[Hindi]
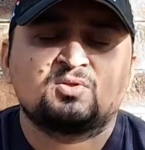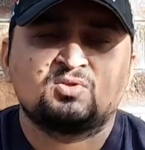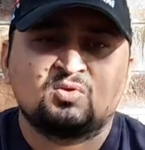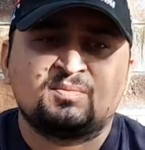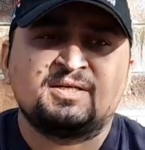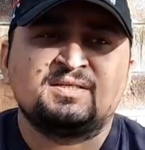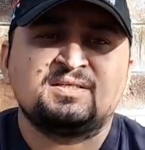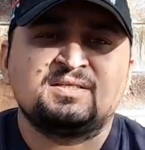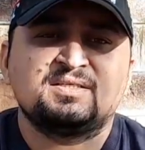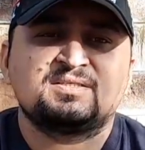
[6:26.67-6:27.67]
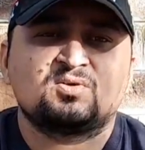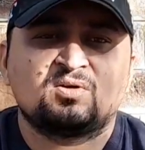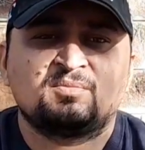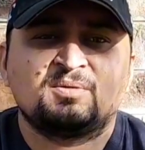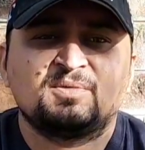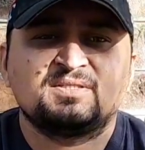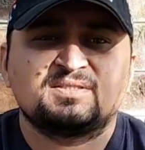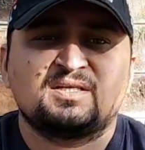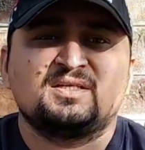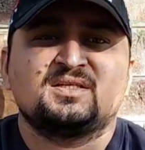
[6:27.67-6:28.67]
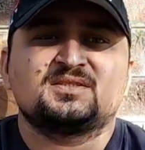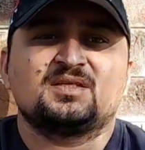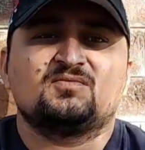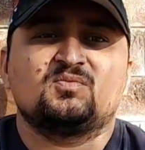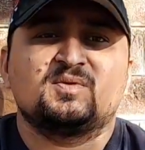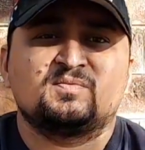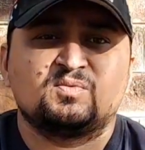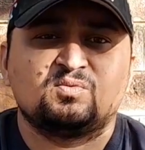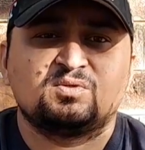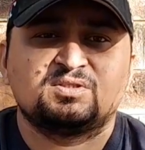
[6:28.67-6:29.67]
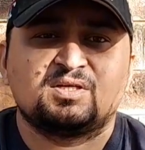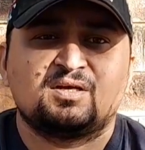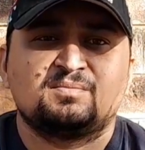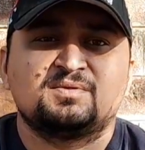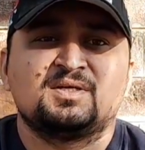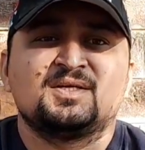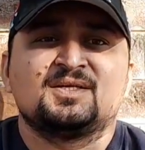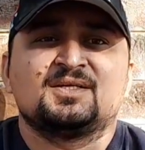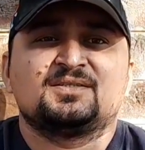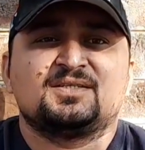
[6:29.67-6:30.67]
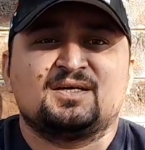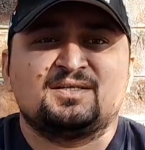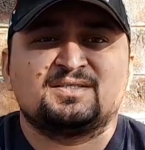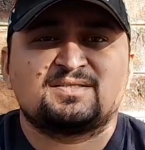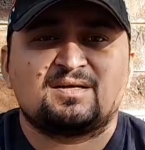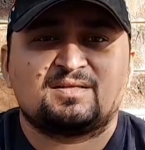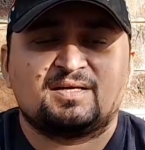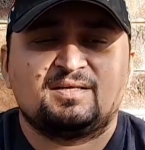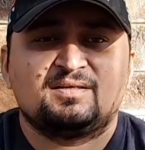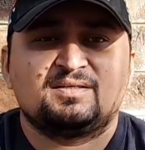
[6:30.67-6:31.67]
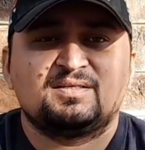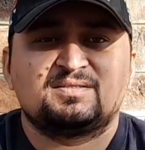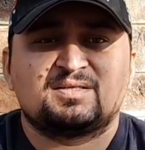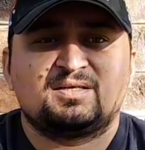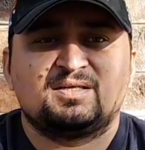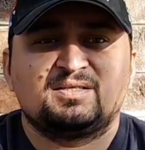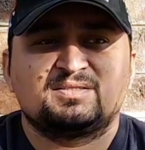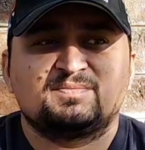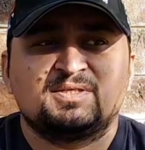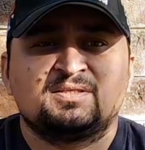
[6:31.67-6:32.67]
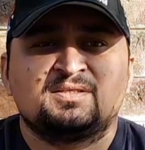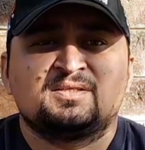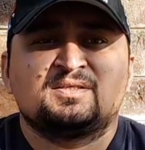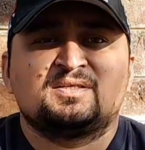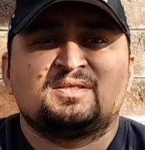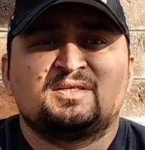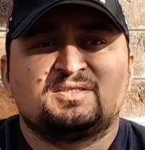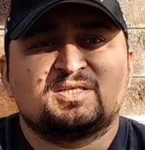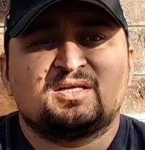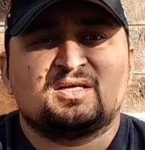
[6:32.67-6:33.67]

तो जो भाई इस टूर्नामेंट में हिस्सा लेना चाहें वो भरपूर जनाब तैयारी के साथ आएँ हिस्सा लें इसमें इन